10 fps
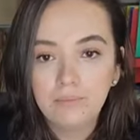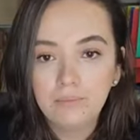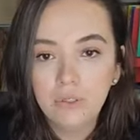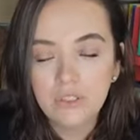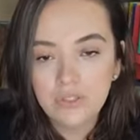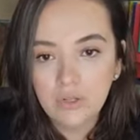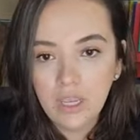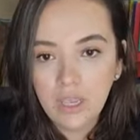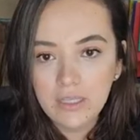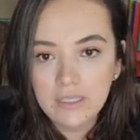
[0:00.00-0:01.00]
proceso
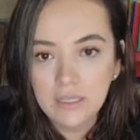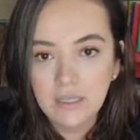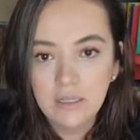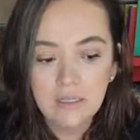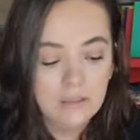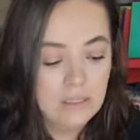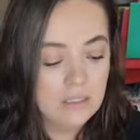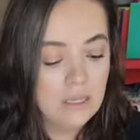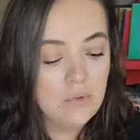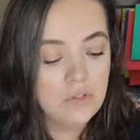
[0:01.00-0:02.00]
que hice.
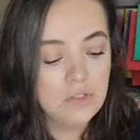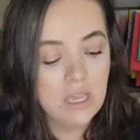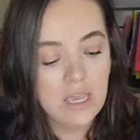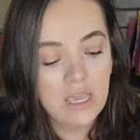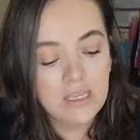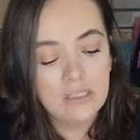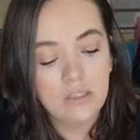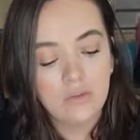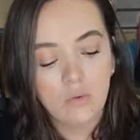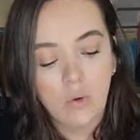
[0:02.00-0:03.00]
Tenemos
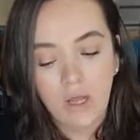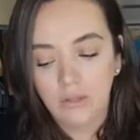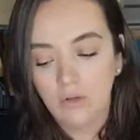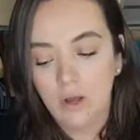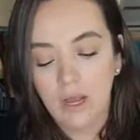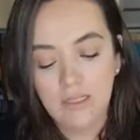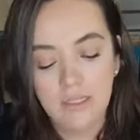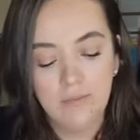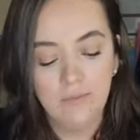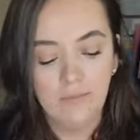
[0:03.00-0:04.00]
estas cuatro,
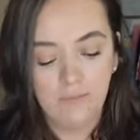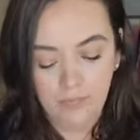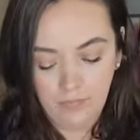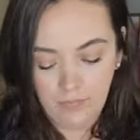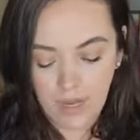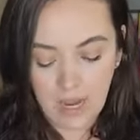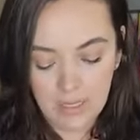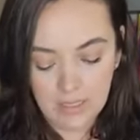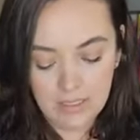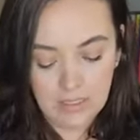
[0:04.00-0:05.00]
así.
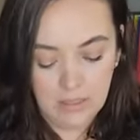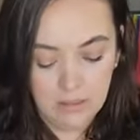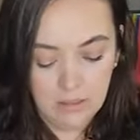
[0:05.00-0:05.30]
Ahí están.